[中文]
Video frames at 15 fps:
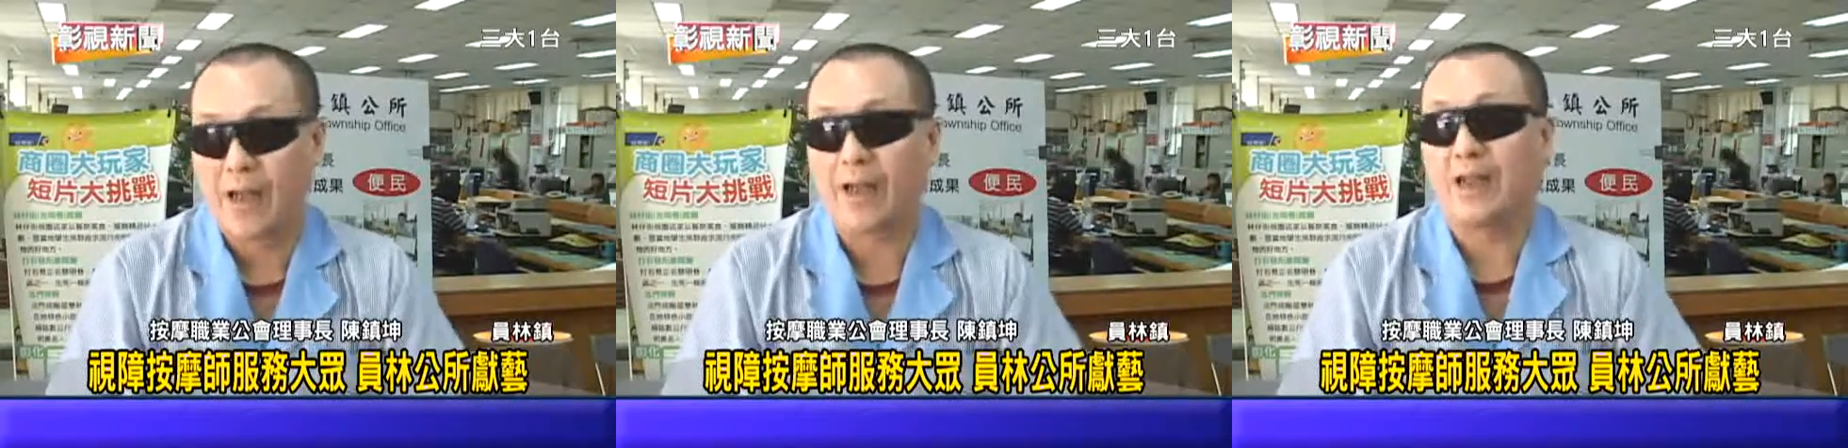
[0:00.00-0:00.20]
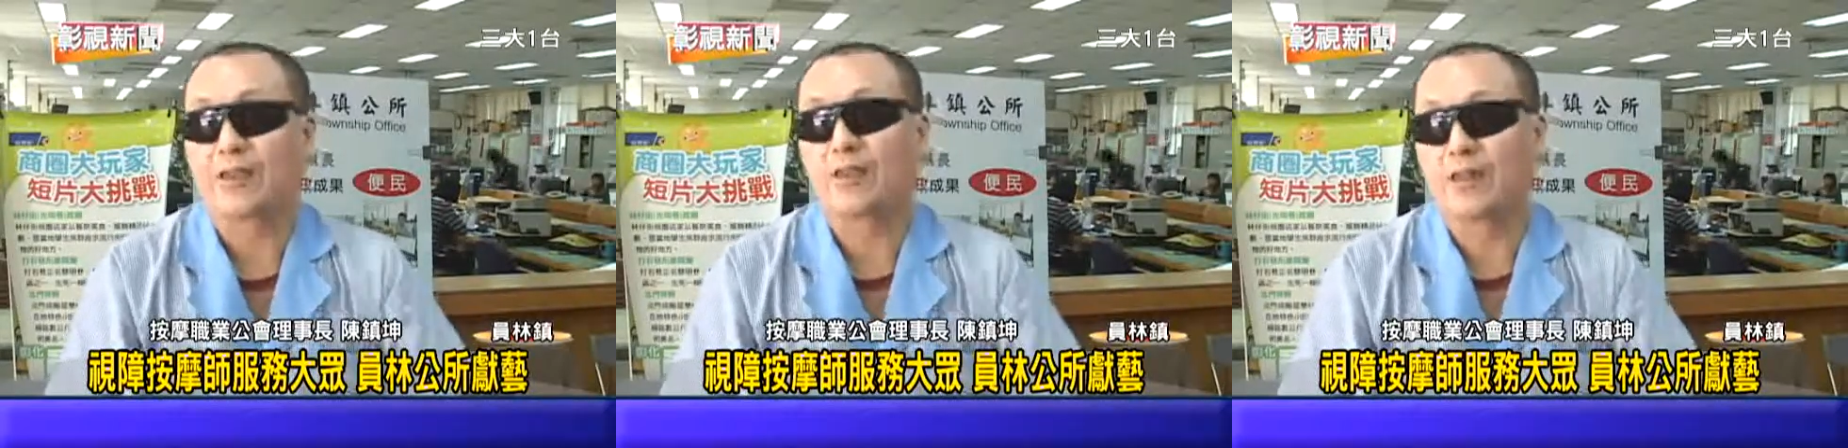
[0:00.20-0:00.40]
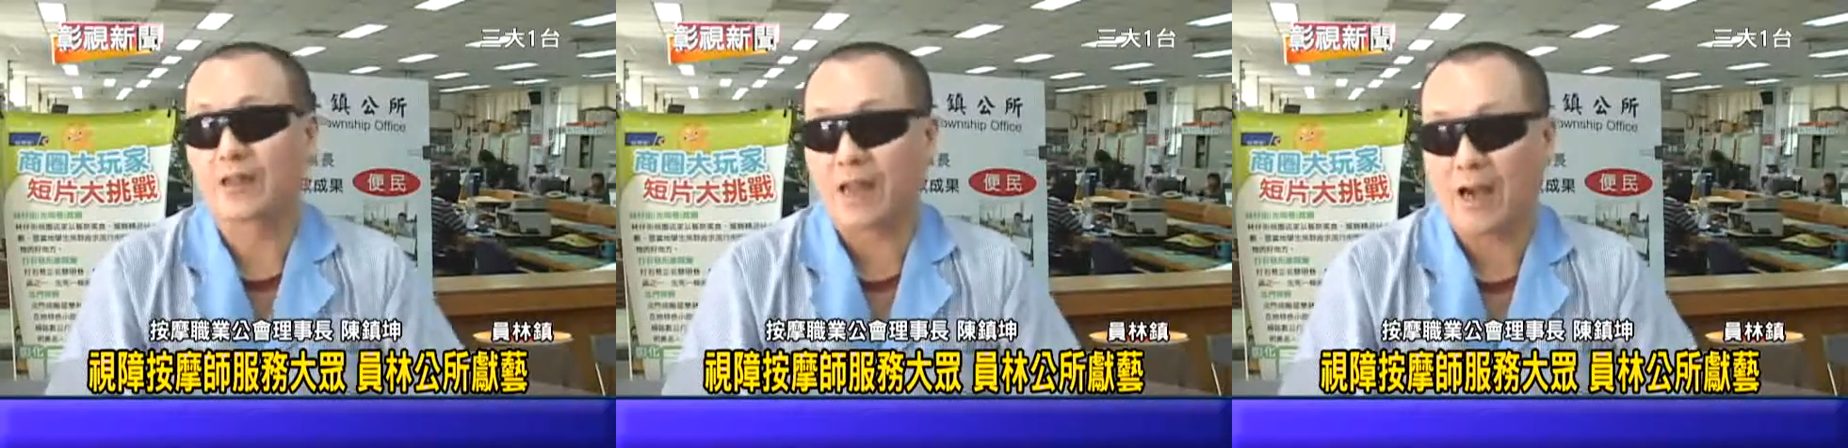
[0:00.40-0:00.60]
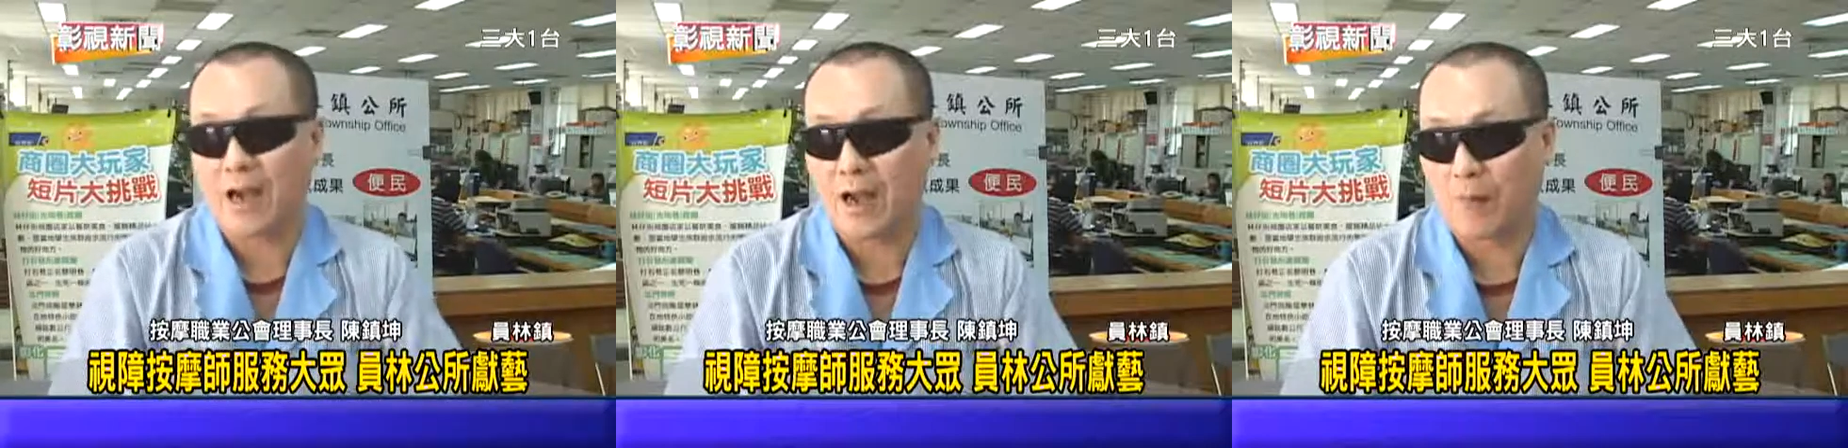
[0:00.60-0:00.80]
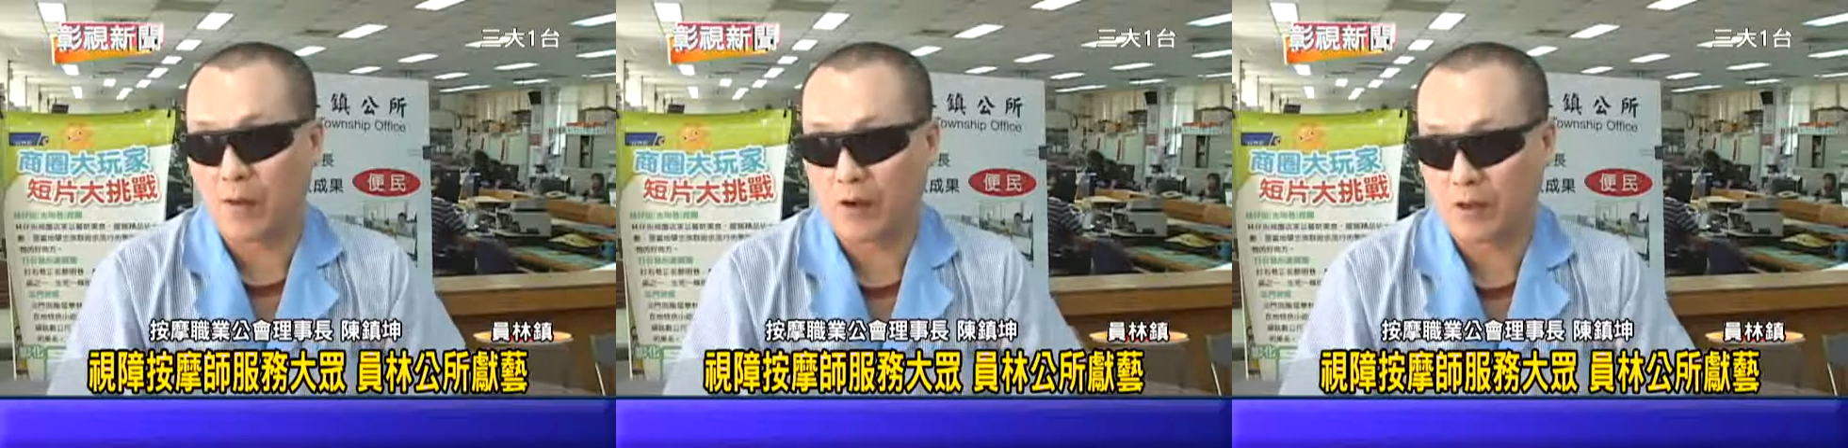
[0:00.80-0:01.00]
的市章
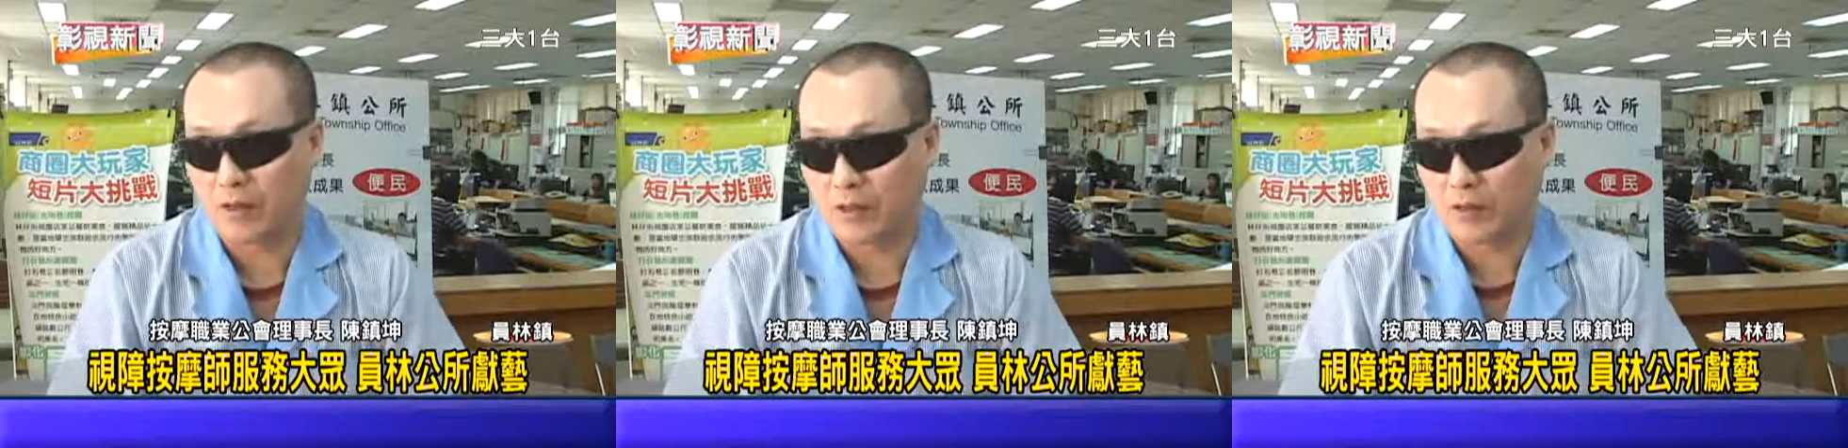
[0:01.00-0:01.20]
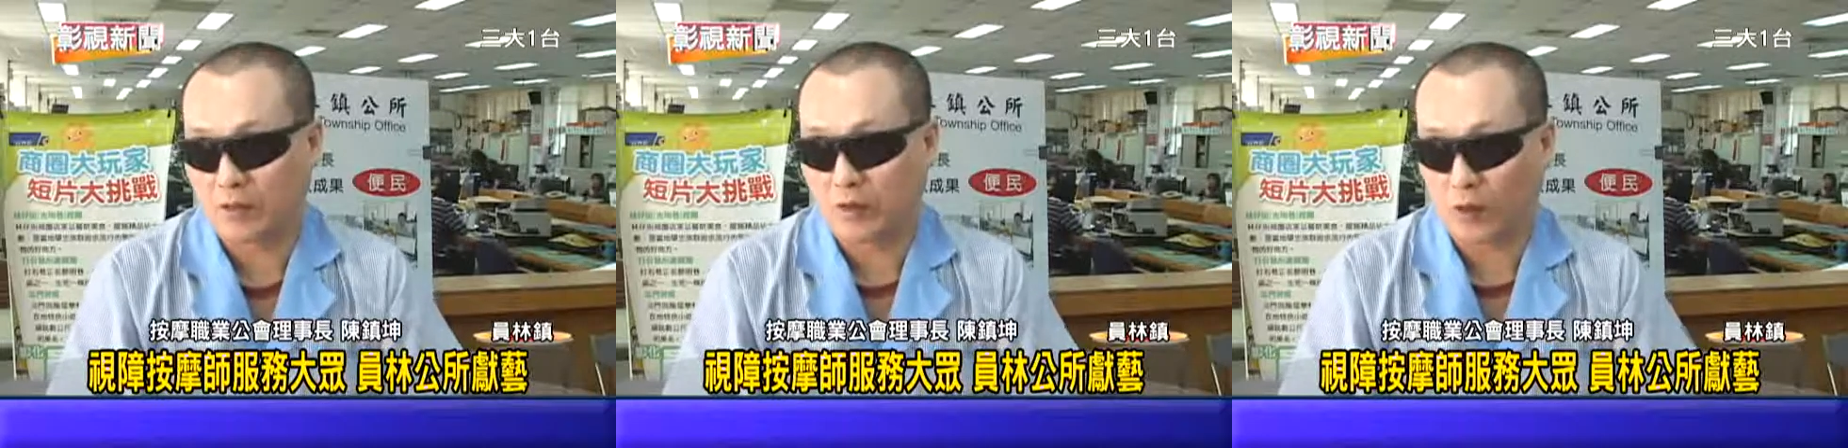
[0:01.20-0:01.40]
按摩师，